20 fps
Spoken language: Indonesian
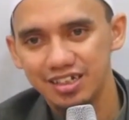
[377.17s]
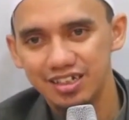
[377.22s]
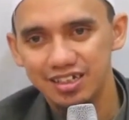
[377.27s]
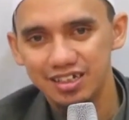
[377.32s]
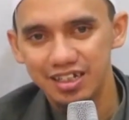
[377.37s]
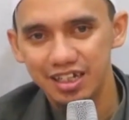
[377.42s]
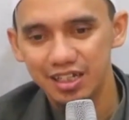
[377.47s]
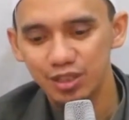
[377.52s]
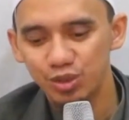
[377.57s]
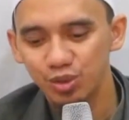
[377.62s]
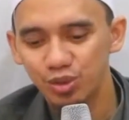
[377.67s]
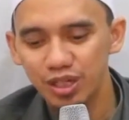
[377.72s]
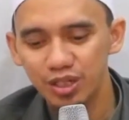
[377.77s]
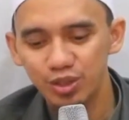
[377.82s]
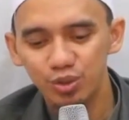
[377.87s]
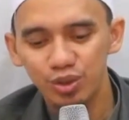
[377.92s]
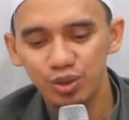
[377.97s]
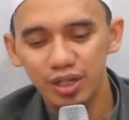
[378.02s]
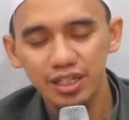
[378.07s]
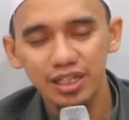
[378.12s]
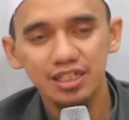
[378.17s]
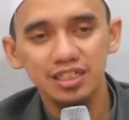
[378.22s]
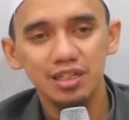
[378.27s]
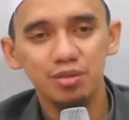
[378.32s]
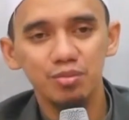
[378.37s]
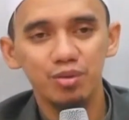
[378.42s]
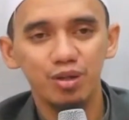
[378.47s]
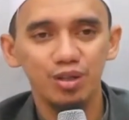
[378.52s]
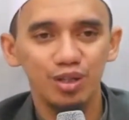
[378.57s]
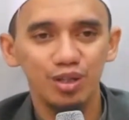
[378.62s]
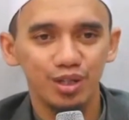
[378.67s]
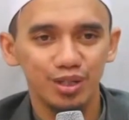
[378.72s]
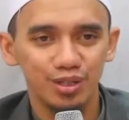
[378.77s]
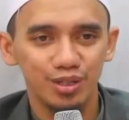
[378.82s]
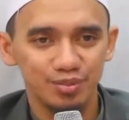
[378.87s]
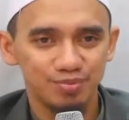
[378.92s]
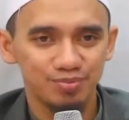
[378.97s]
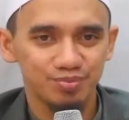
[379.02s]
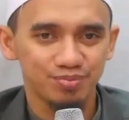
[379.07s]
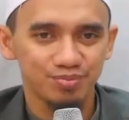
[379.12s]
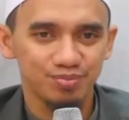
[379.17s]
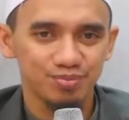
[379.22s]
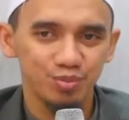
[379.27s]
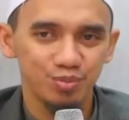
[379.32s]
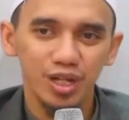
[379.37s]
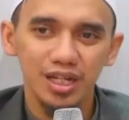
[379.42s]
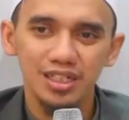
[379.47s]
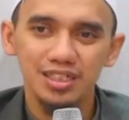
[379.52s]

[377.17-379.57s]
Hitung-hitungannya sama Allah, bukan